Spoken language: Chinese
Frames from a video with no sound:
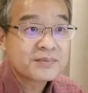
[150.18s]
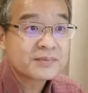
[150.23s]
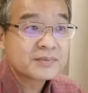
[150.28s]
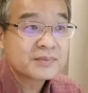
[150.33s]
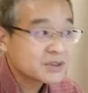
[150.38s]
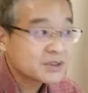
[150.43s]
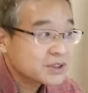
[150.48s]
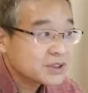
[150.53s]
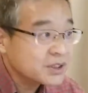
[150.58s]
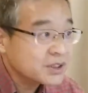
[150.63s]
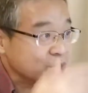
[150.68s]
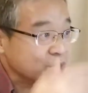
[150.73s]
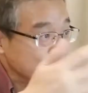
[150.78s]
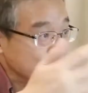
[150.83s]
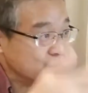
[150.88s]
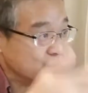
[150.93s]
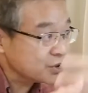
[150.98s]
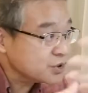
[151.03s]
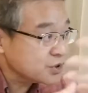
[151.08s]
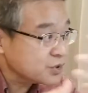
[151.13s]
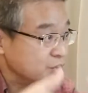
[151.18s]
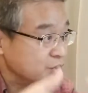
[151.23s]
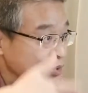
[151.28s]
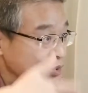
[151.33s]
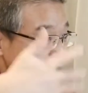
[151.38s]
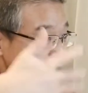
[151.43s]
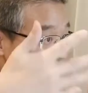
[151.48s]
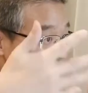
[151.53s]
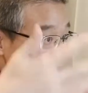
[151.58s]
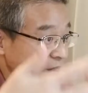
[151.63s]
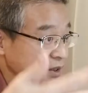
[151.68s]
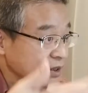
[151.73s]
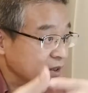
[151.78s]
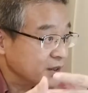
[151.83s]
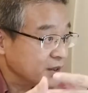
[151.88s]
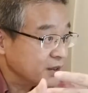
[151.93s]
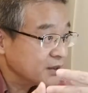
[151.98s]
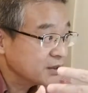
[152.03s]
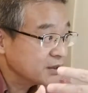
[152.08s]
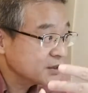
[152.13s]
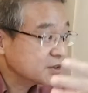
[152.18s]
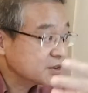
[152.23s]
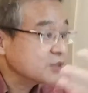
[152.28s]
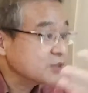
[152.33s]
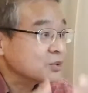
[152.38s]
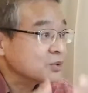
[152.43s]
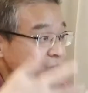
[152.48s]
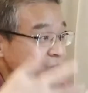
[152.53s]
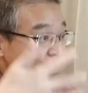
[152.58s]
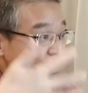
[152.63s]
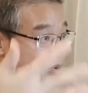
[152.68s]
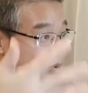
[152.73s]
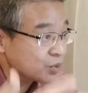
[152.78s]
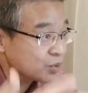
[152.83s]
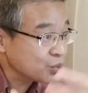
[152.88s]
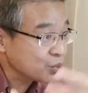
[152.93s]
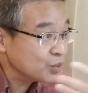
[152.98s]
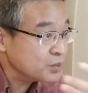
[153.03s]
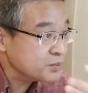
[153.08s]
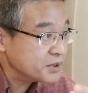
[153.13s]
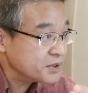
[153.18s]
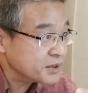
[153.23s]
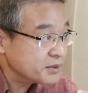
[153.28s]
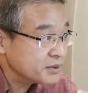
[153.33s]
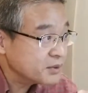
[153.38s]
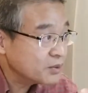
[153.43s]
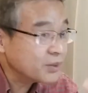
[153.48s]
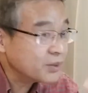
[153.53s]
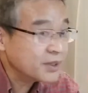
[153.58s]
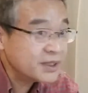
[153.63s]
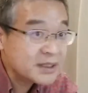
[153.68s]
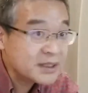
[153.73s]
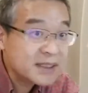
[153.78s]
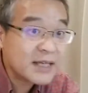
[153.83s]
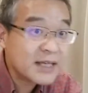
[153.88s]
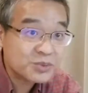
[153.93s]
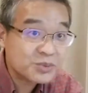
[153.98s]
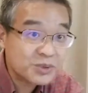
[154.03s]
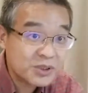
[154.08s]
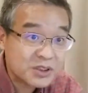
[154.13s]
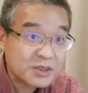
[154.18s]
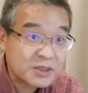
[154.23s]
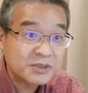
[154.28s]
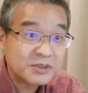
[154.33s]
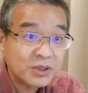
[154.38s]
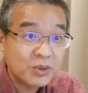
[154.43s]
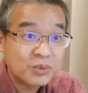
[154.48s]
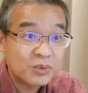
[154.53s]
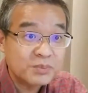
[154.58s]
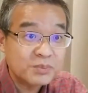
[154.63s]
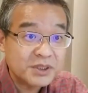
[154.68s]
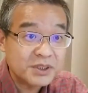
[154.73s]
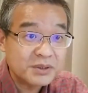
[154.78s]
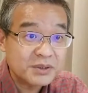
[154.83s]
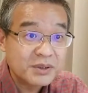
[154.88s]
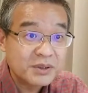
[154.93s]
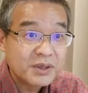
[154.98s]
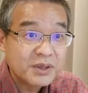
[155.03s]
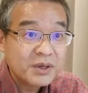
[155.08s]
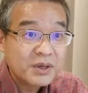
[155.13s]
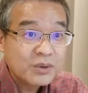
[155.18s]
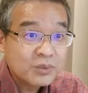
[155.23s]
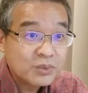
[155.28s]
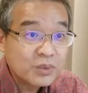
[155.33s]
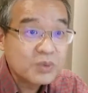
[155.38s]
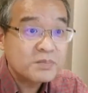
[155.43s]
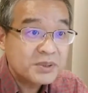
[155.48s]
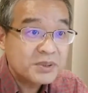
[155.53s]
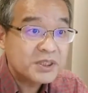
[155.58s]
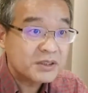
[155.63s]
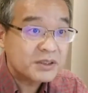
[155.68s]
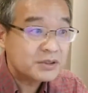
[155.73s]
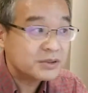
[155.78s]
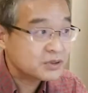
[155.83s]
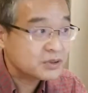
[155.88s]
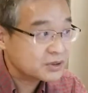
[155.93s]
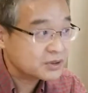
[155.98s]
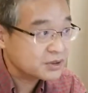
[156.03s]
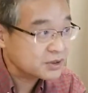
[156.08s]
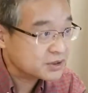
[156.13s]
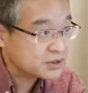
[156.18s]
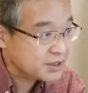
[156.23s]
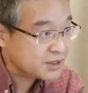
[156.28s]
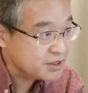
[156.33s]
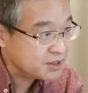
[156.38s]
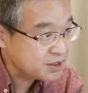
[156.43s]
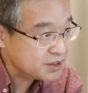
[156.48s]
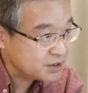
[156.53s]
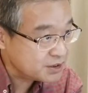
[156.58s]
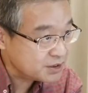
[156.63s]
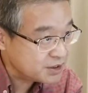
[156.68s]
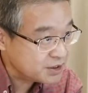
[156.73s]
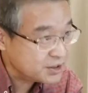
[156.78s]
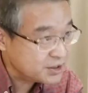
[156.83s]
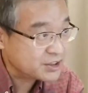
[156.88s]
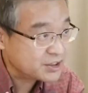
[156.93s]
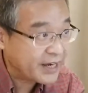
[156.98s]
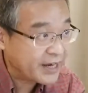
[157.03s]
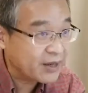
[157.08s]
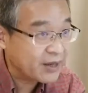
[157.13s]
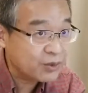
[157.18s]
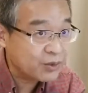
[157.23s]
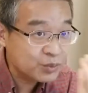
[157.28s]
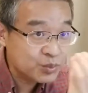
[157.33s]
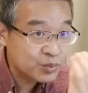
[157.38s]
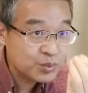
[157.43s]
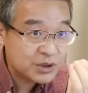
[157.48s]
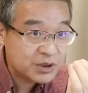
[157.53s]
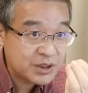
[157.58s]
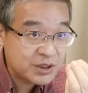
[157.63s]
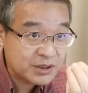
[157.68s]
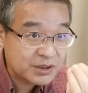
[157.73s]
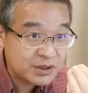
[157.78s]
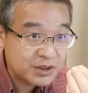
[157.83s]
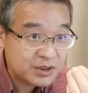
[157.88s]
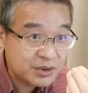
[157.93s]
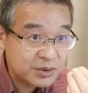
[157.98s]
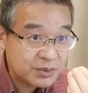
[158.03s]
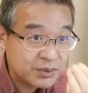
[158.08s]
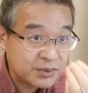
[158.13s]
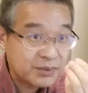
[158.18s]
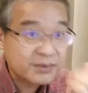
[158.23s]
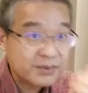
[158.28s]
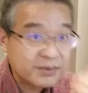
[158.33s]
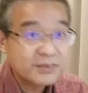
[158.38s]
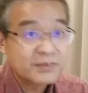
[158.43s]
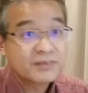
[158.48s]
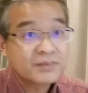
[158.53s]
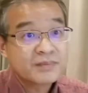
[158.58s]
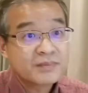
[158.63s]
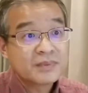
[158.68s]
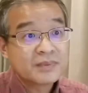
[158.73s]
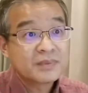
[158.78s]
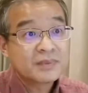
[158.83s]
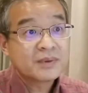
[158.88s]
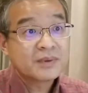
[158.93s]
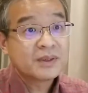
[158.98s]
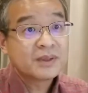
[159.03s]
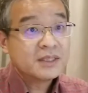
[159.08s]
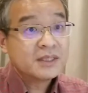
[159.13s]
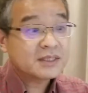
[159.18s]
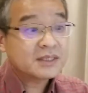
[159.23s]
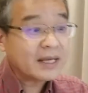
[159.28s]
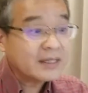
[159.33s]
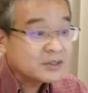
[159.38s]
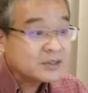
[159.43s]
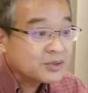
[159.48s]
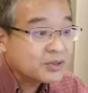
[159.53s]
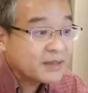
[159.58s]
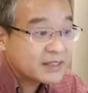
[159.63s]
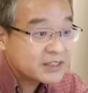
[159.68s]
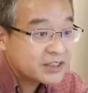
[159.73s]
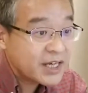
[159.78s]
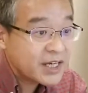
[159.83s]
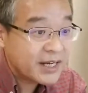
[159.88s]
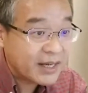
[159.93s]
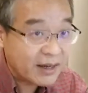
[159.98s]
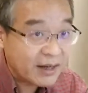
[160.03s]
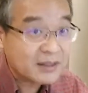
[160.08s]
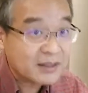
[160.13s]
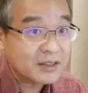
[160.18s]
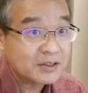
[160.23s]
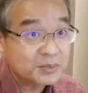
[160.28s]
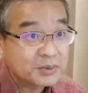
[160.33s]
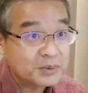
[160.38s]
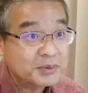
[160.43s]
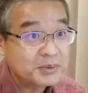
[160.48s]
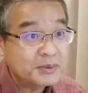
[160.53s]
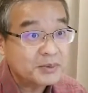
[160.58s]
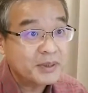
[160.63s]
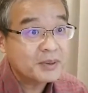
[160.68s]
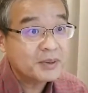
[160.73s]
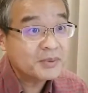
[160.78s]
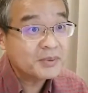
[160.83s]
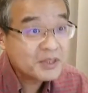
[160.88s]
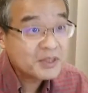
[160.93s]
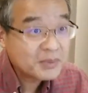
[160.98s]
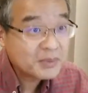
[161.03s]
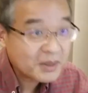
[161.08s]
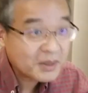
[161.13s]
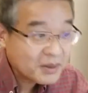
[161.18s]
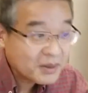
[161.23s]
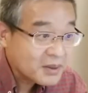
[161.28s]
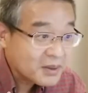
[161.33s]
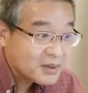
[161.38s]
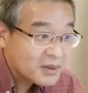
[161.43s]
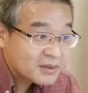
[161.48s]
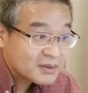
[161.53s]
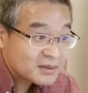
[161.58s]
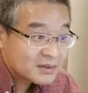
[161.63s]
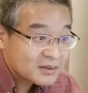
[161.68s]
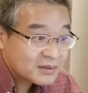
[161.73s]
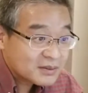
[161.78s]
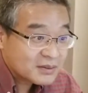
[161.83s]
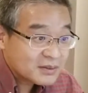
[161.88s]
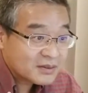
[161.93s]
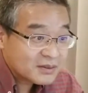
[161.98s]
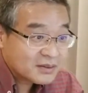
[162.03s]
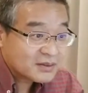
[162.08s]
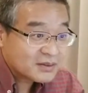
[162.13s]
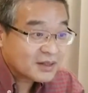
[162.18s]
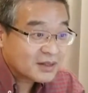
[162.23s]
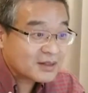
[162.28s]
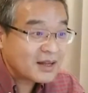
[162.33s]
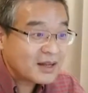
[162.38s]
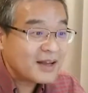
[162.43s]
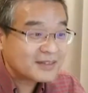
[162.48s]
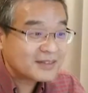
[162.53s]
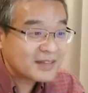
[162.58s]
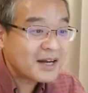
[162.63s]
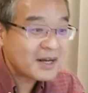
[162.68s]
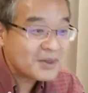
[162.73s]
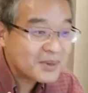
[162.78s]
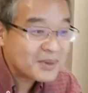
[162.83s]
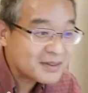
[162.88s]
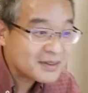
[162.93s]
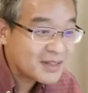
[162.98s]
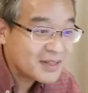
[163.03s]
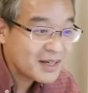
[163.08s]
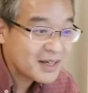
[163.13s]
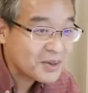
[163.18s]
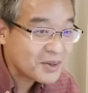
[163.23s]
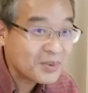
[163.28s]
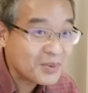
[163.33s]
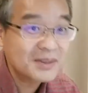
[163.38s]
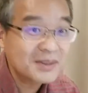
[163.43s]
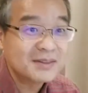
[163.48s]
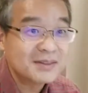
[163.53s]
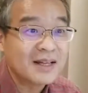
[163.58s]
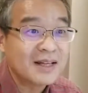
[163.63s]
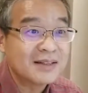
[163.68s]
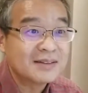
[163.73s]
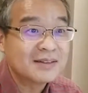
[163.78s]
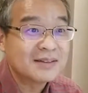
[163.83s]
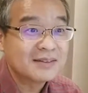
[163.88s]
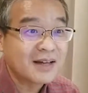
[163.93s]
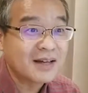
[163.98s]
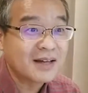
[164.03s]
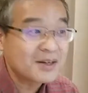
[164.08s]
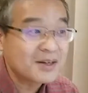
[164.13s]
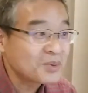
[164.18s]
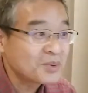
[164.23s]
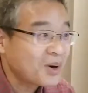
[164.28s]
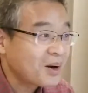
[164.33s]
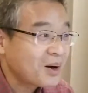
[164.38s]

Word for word: 这个组织就是一种平衡，这就是我说的公平。我一再说什么叫公平？公平就是人尽其才，物尽其用。但是你会发现这两个他就不匹配，为什么呢？他他感觉那个伙计拿拿拿得多，